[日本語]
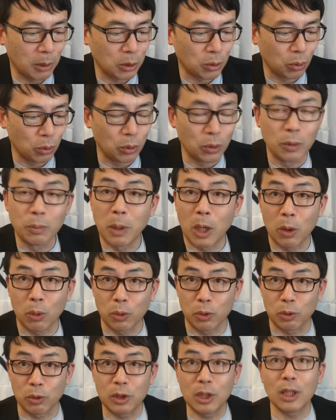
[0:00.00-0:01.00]
そういう、こと
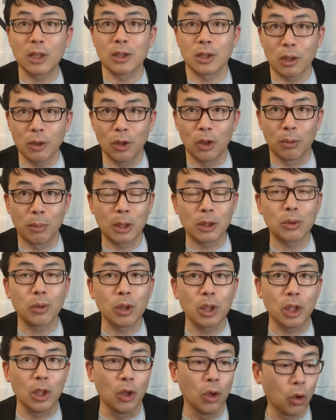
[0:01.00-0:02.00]
言ってたんですけど、そ
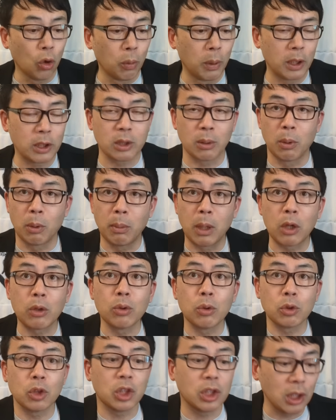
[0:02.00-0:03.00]
れに大林さんも丸
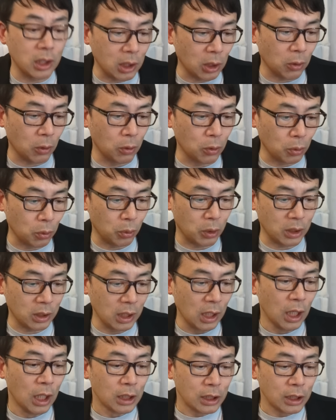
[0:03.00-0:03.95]
乗りしていたということです。